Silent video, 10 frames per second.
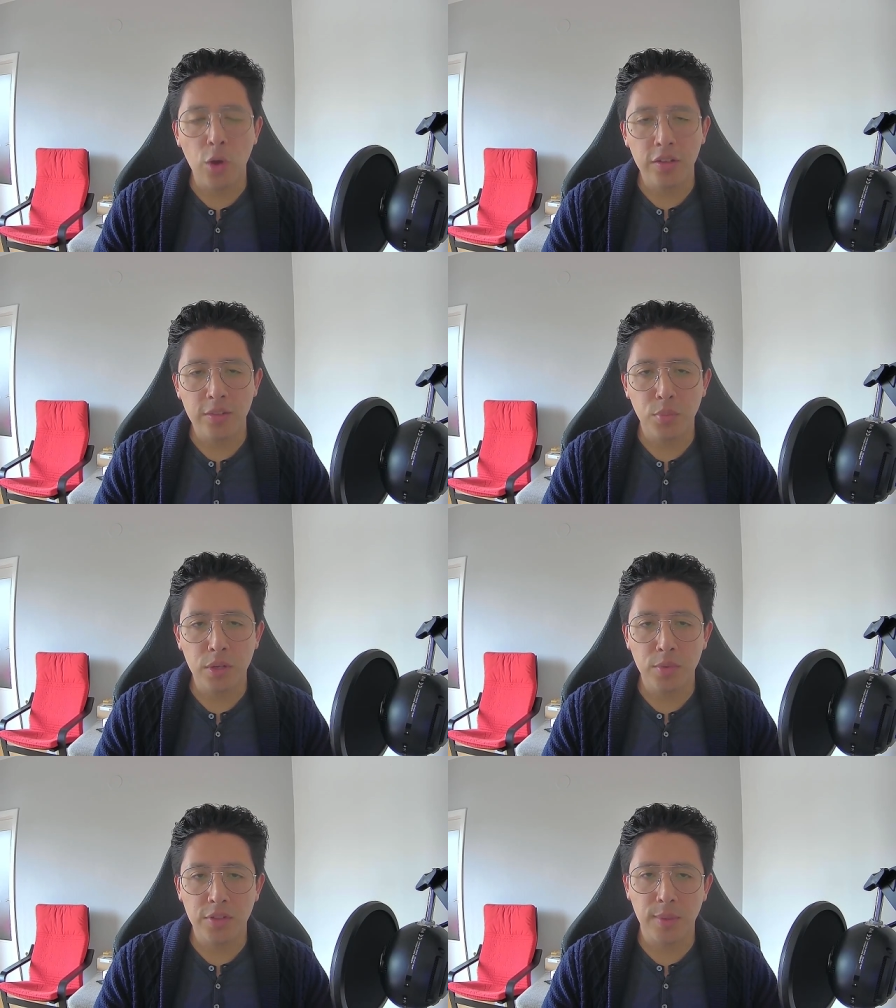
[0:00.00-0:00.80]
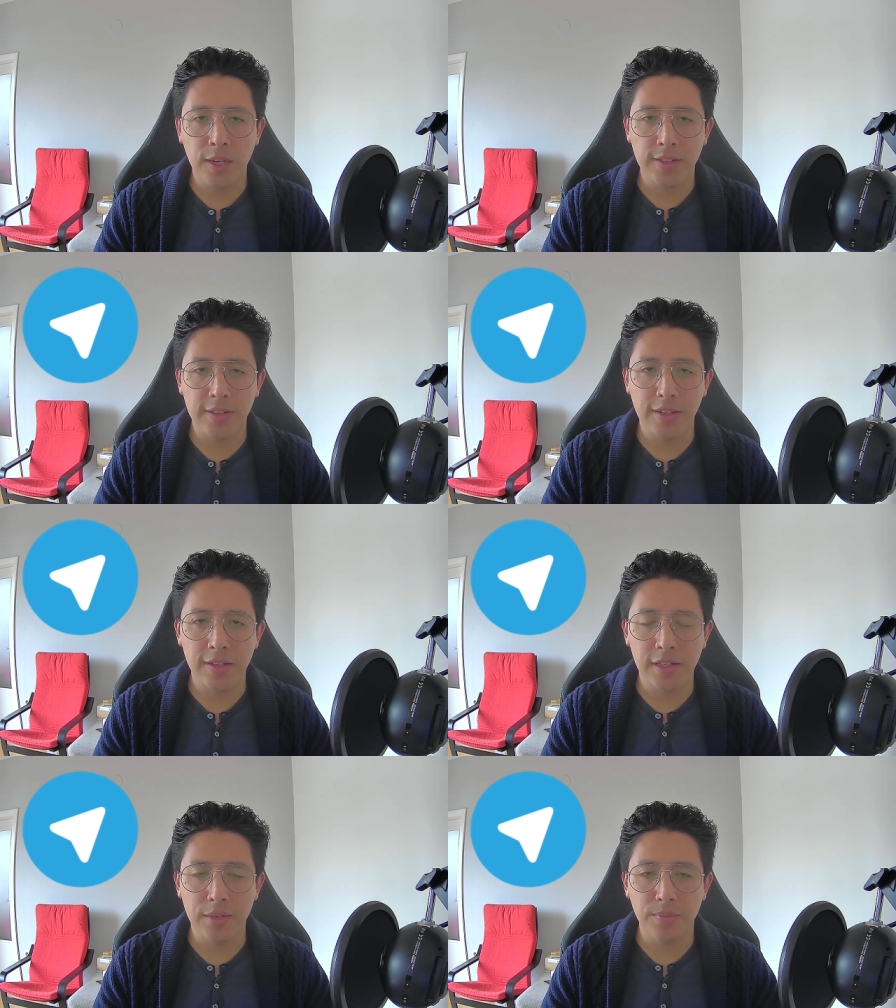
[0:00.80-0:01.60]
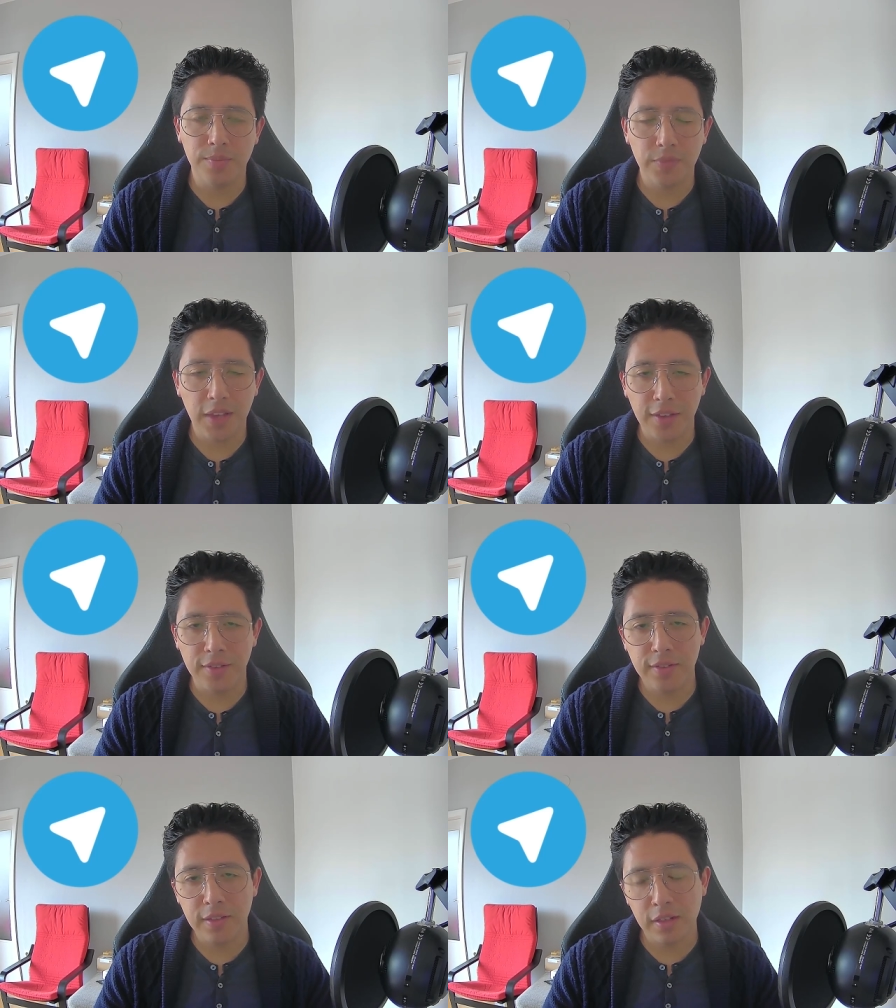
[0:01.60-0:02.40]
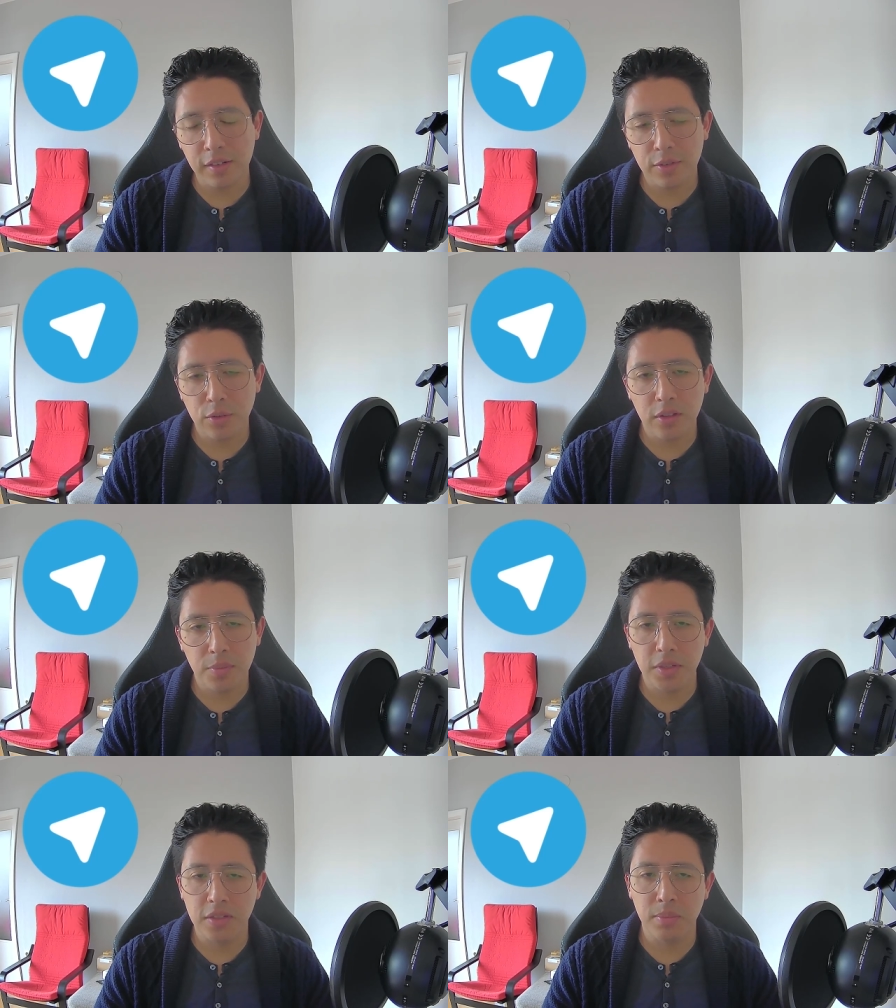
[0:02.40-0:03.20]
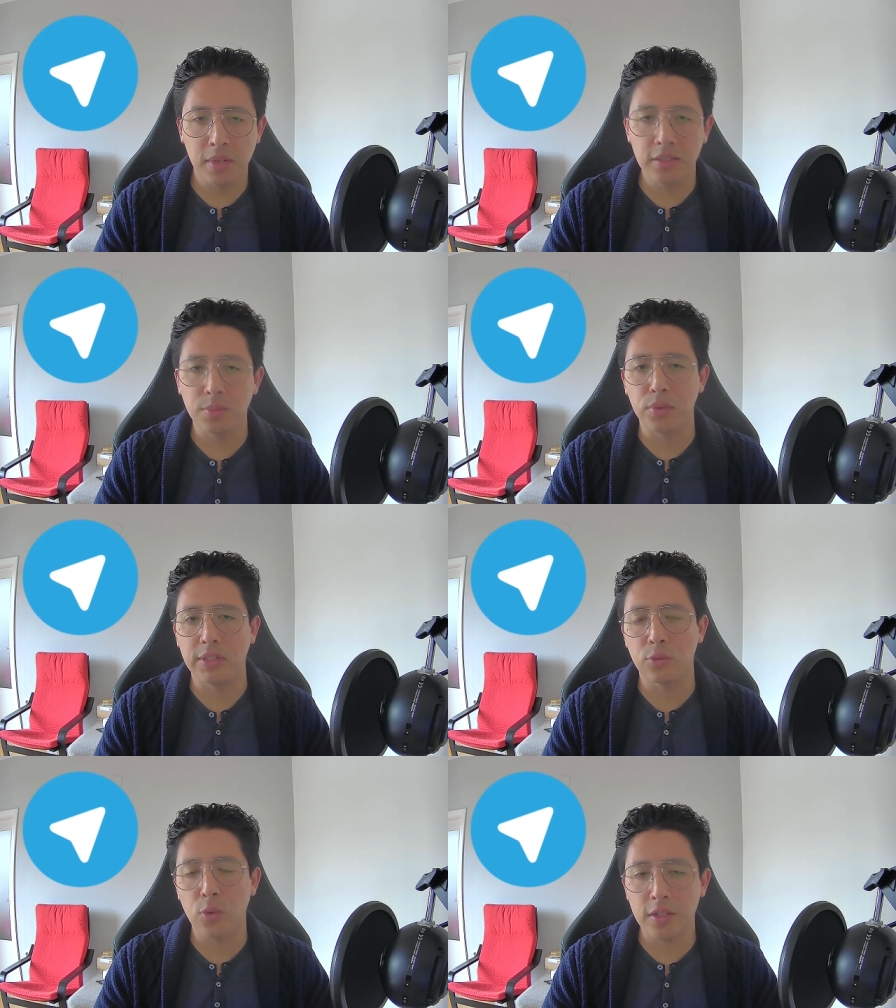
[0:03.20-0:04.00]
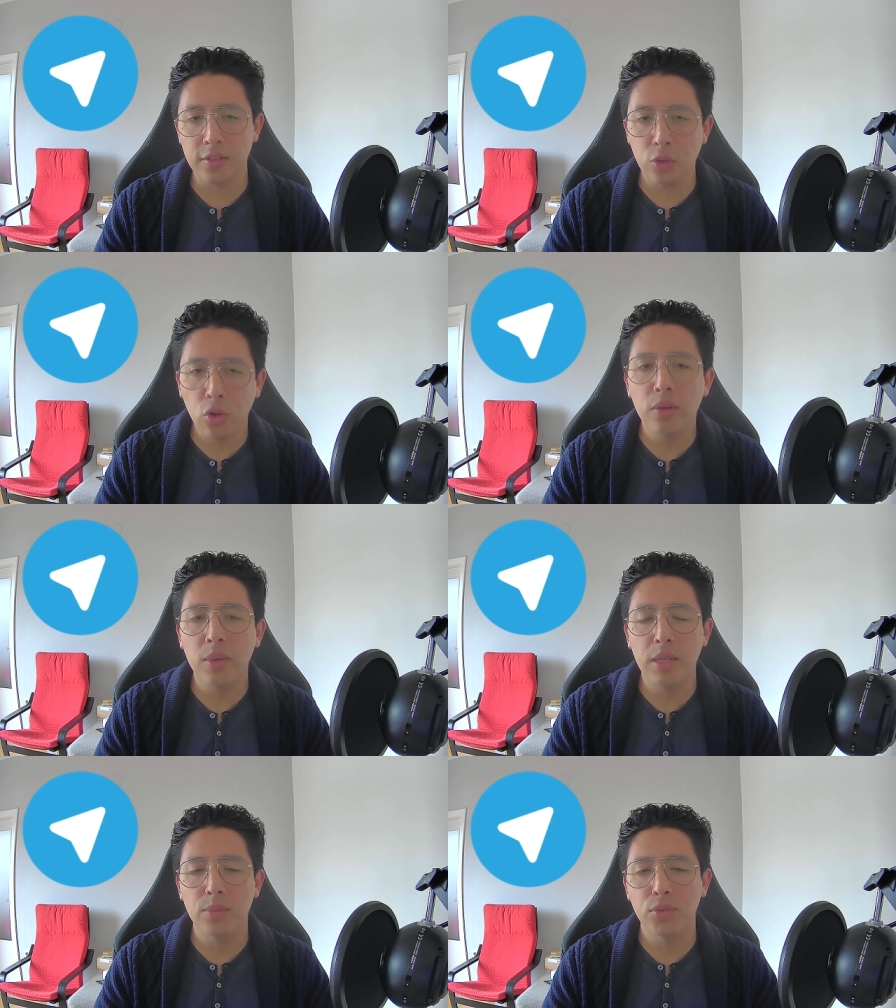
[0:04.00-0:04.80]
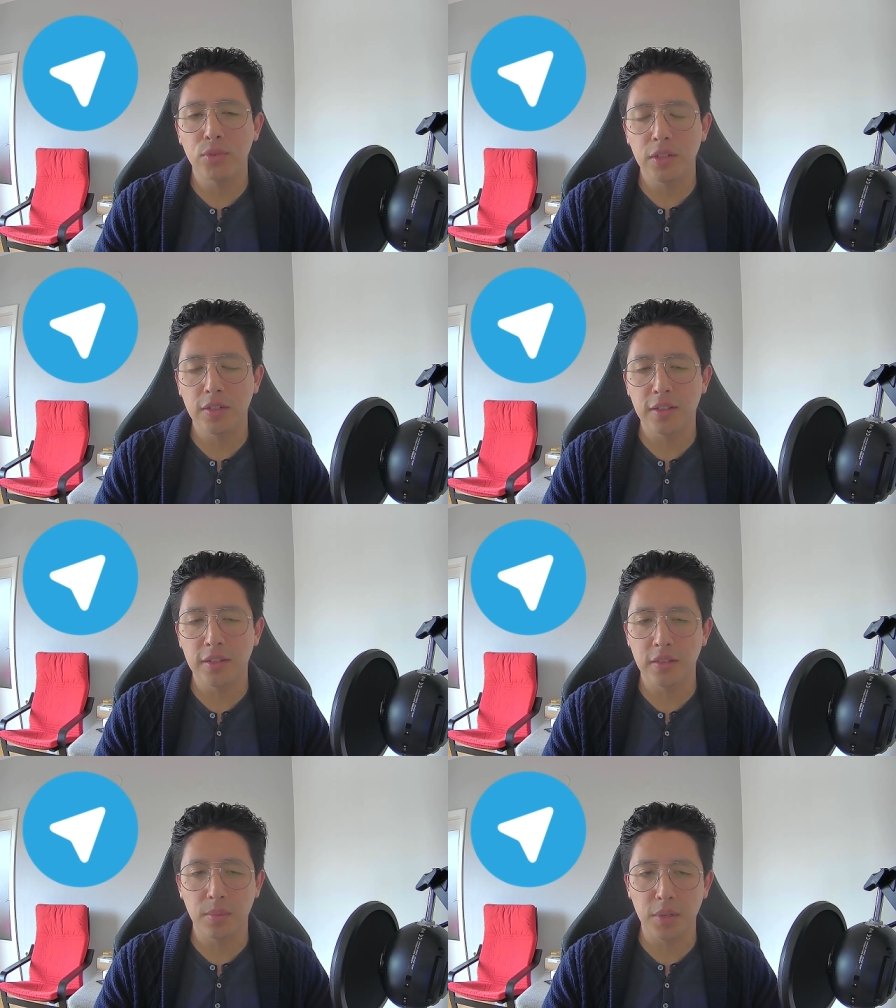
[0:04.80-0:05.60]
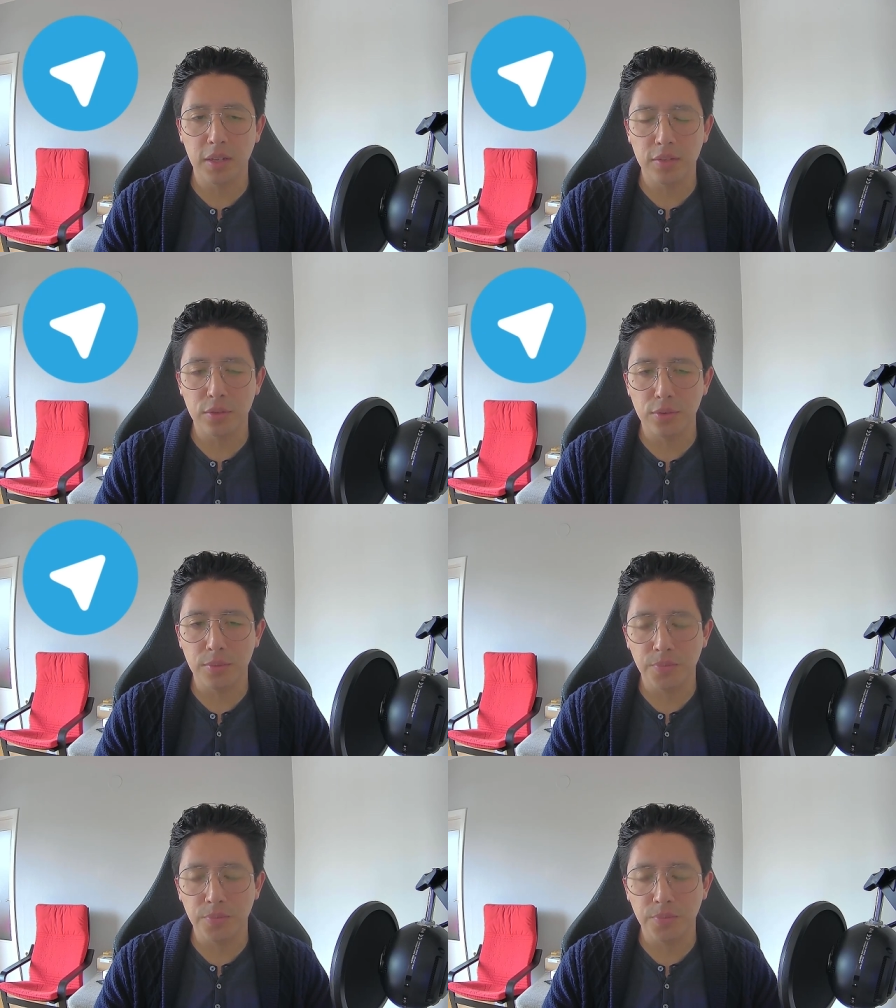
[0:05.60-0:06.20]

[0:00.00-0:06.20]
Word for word: sí podemos hablar de Telegram. Existen tres razones principales por las cuales no deberíamos utilizar esta aplicación.